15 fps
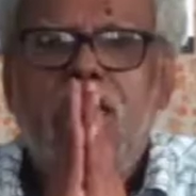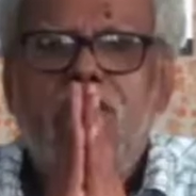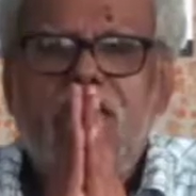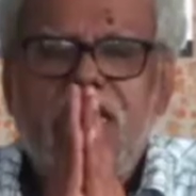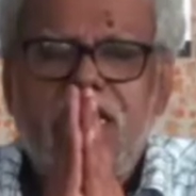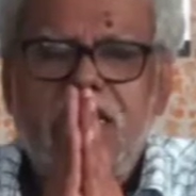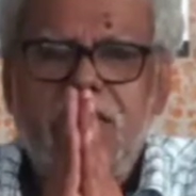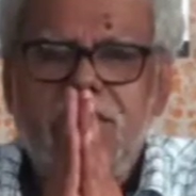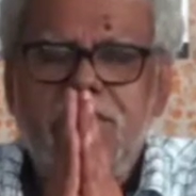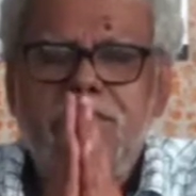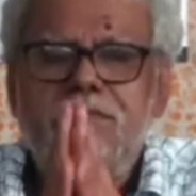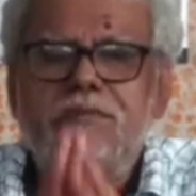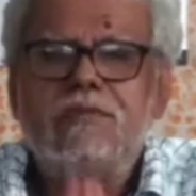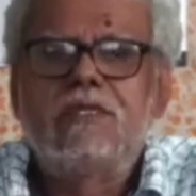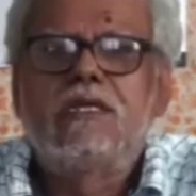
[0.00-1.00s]
வணக்கம்
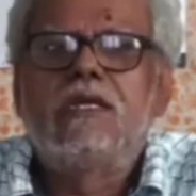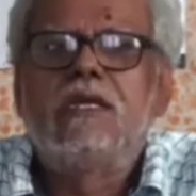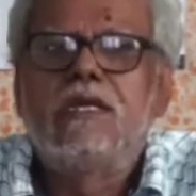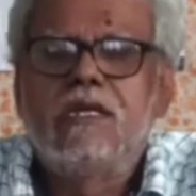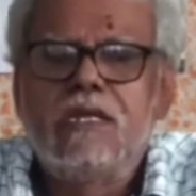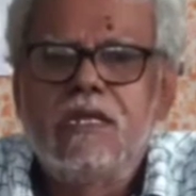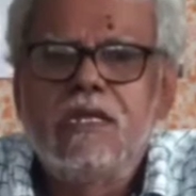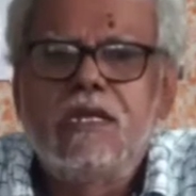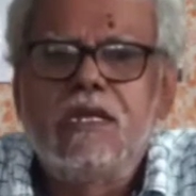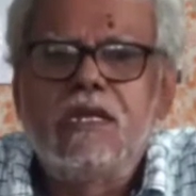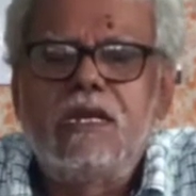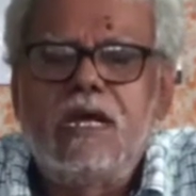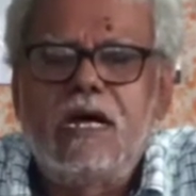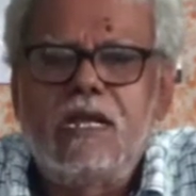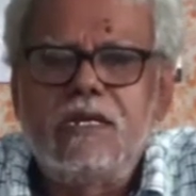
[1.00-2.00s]

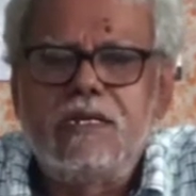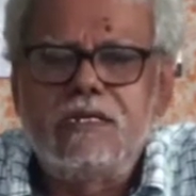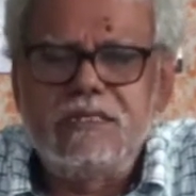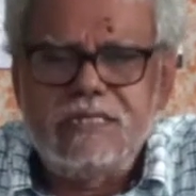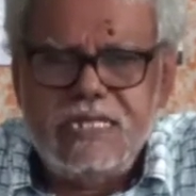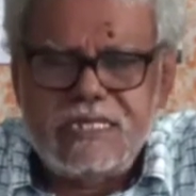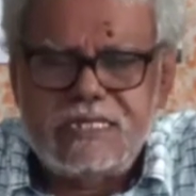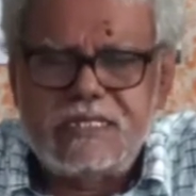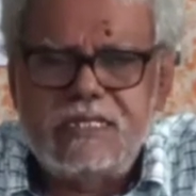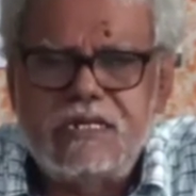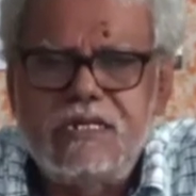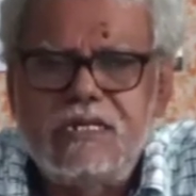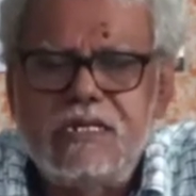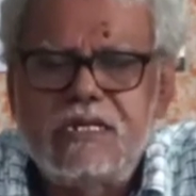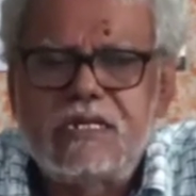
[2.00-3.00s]
நான்
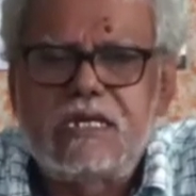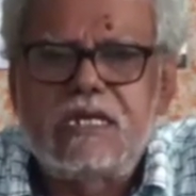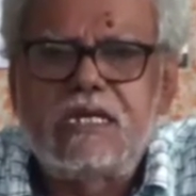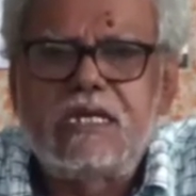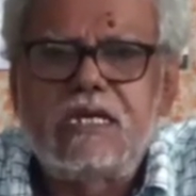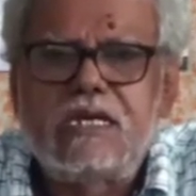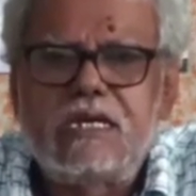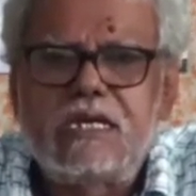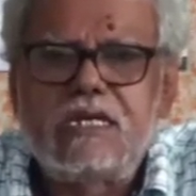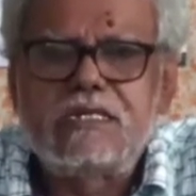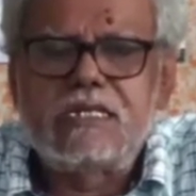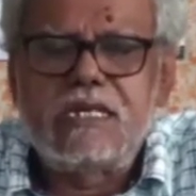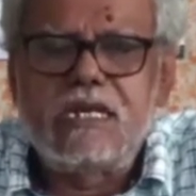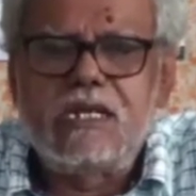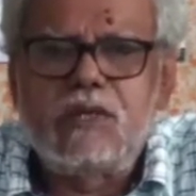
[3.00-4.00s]
ஜெயச்சந்திரன் கற்க கற்க
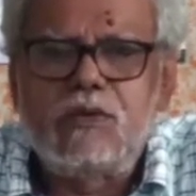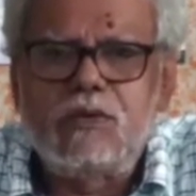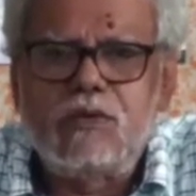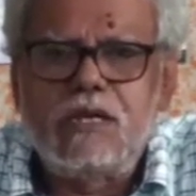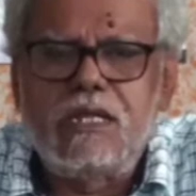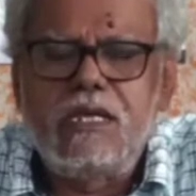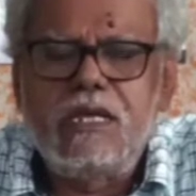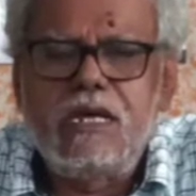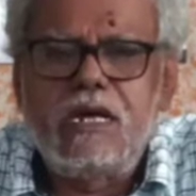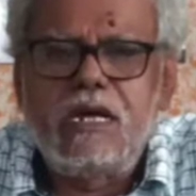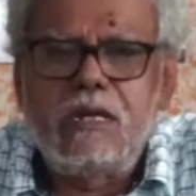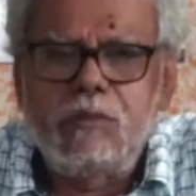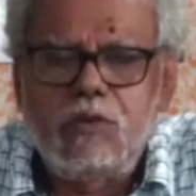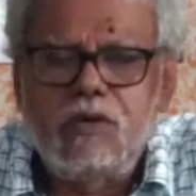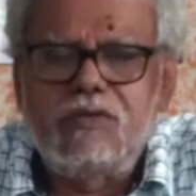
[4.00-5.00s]
சேனலுக்கு உங்களை
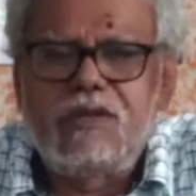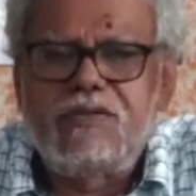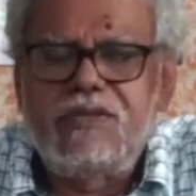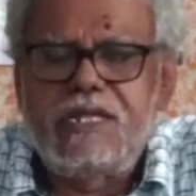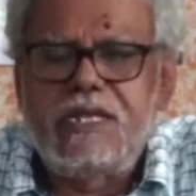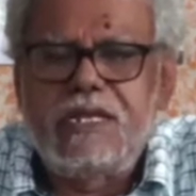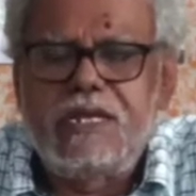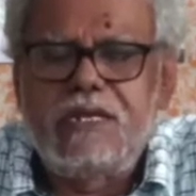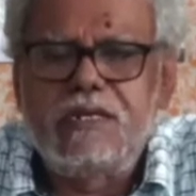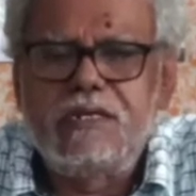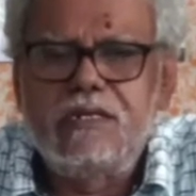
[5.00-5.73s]
அன்போடு வரவேற்கிறேன்